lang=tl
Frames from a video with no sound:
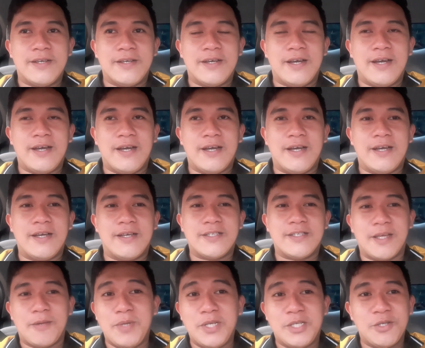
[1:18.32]
uh, ah,
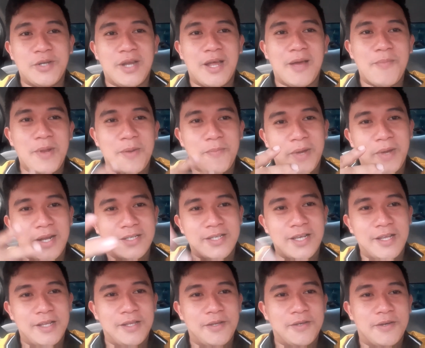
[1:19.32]
servisyo namin para sa
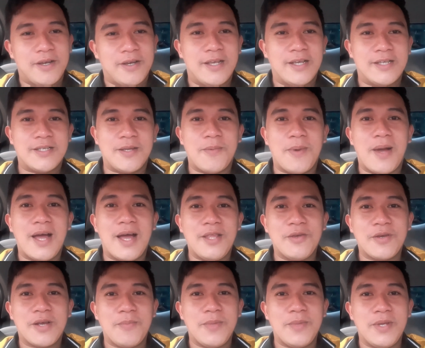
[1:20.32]
inyo kaya samahan
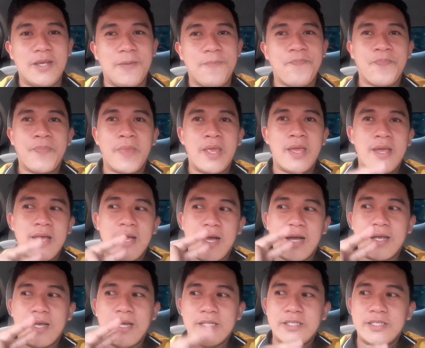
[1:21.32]
nyo kami
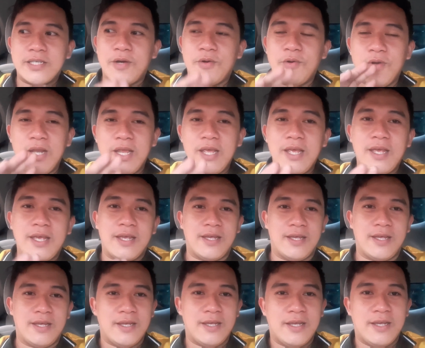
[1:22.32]
hanggat sa huli
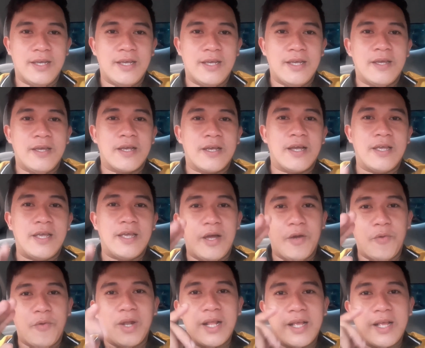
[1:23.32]
kaya
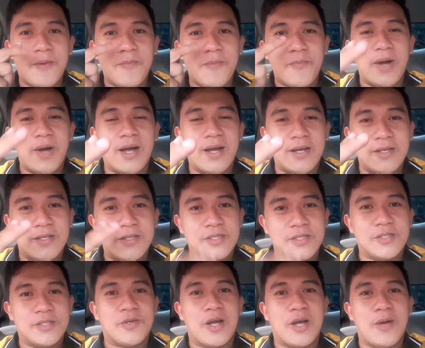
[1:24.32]
welcome back
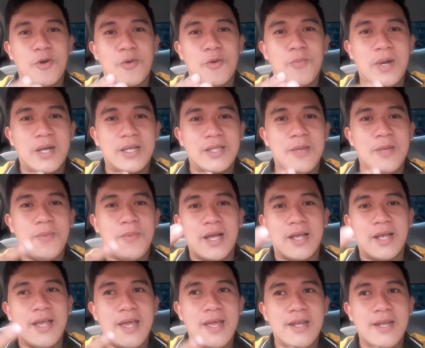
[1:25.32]
to Kamukbang TV
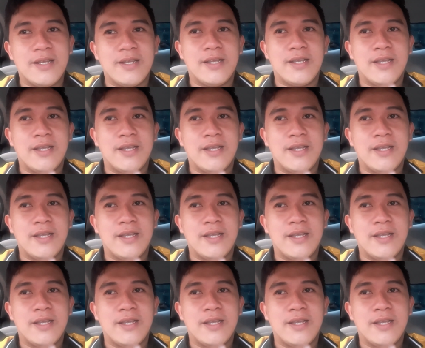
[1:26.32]
again